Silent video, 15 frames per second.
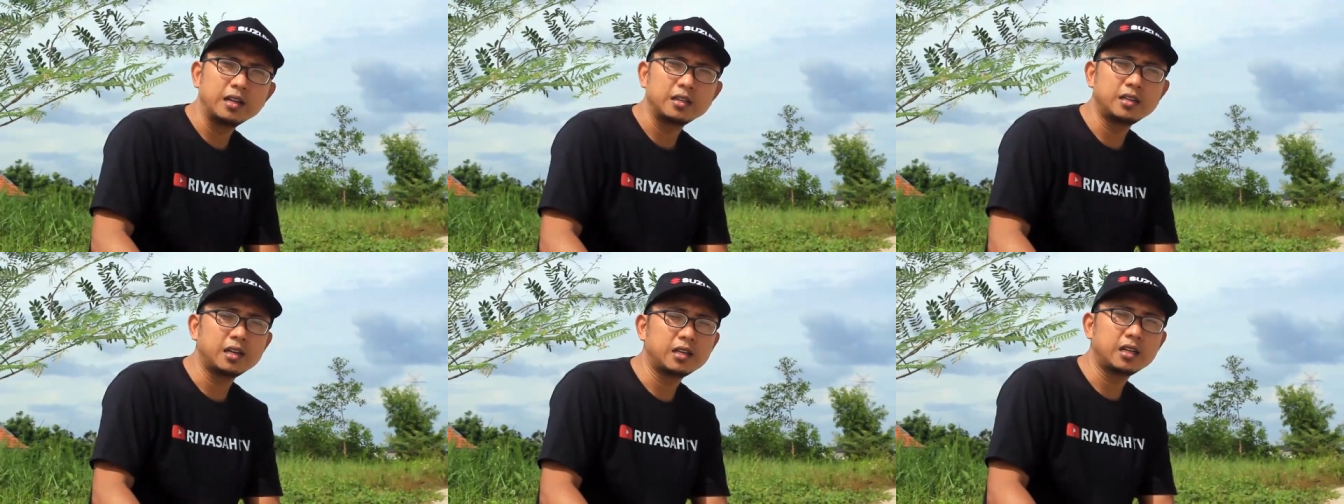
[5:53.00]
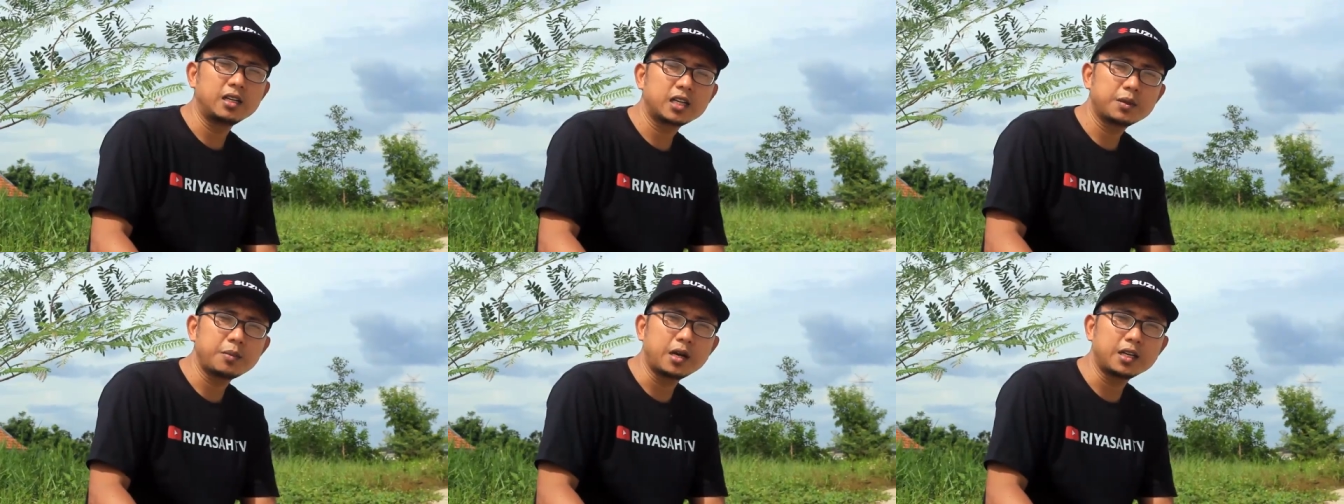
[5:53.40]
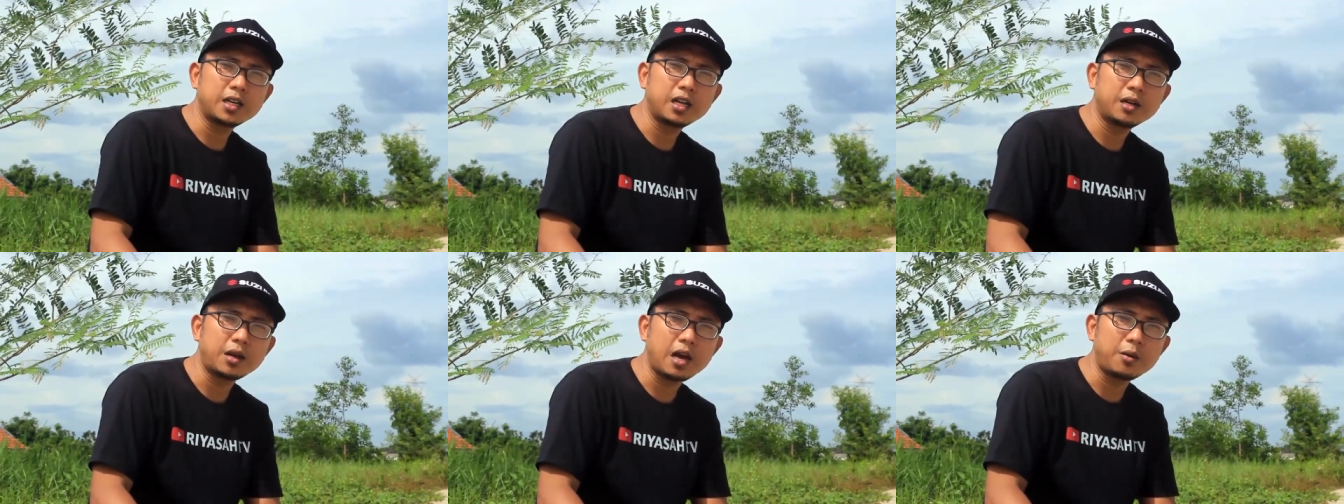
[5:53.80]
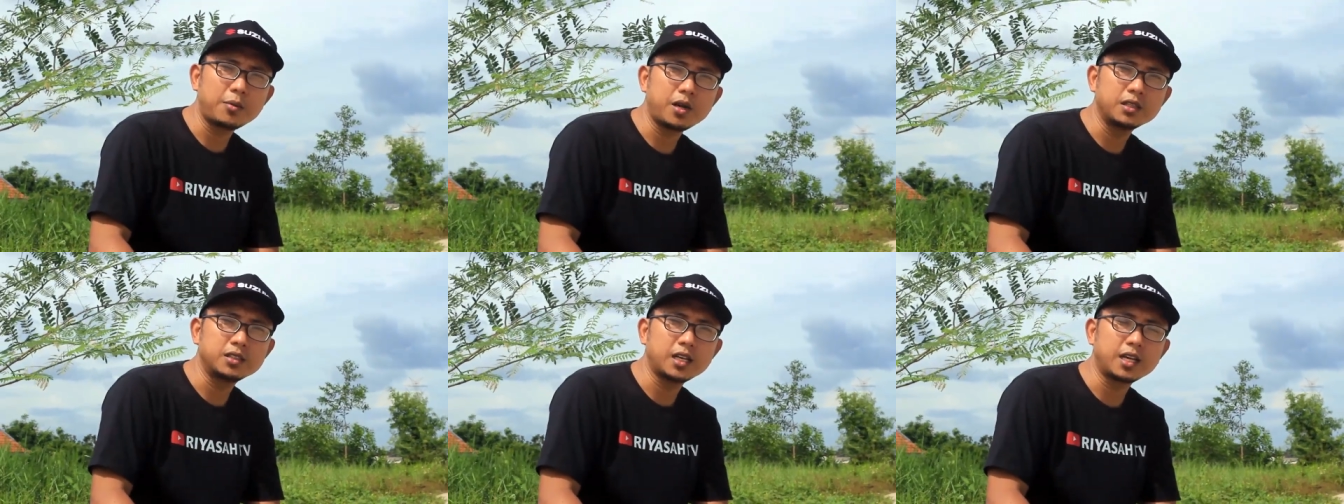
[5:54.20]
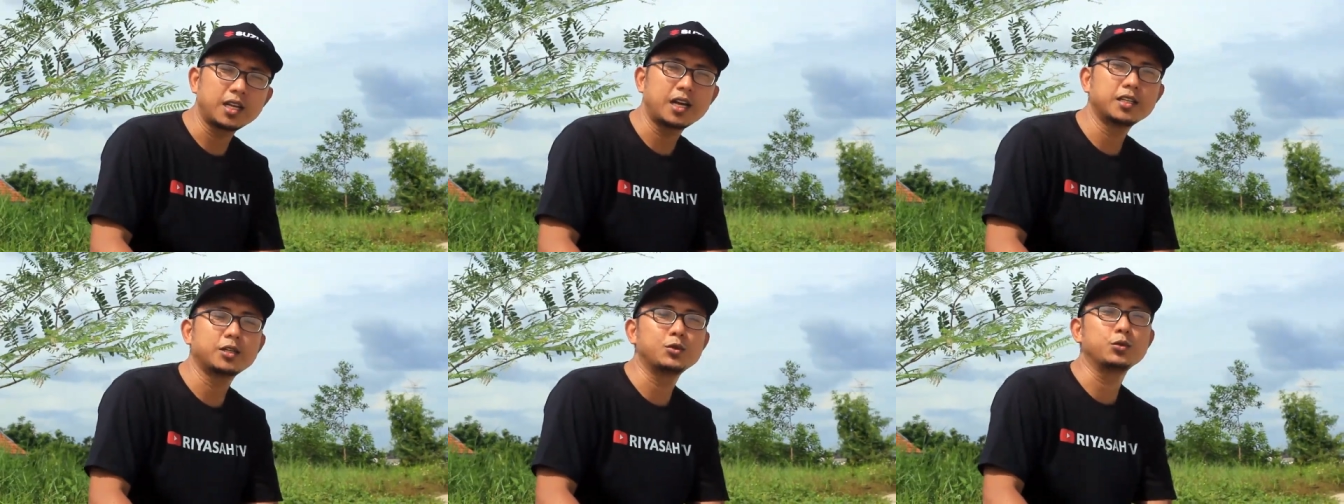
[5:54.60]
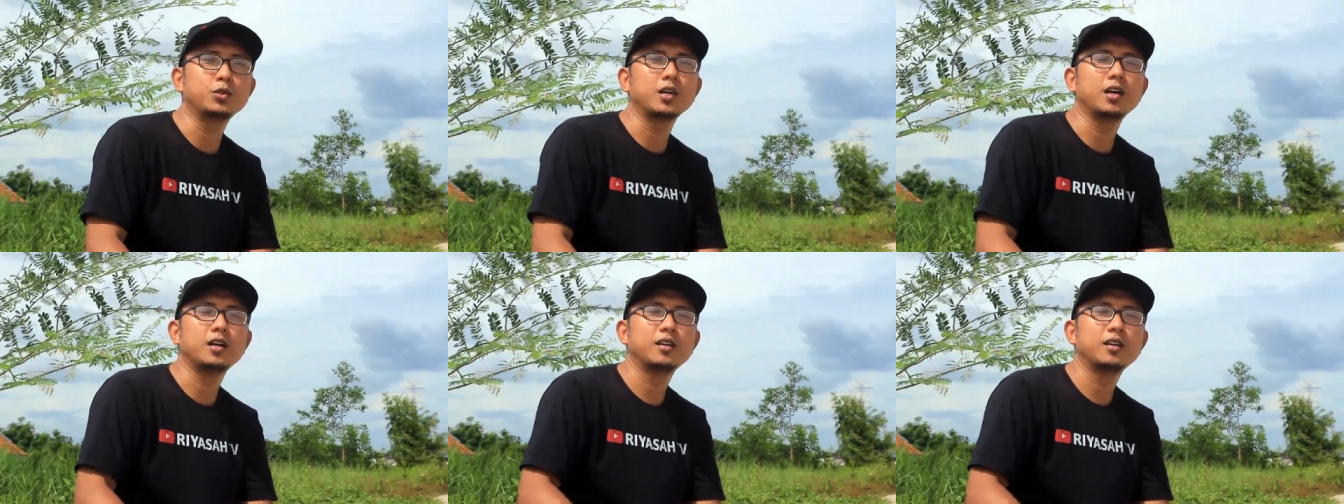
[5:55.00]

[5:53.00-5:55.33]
dan Anda kebagian amal jariahnya juga.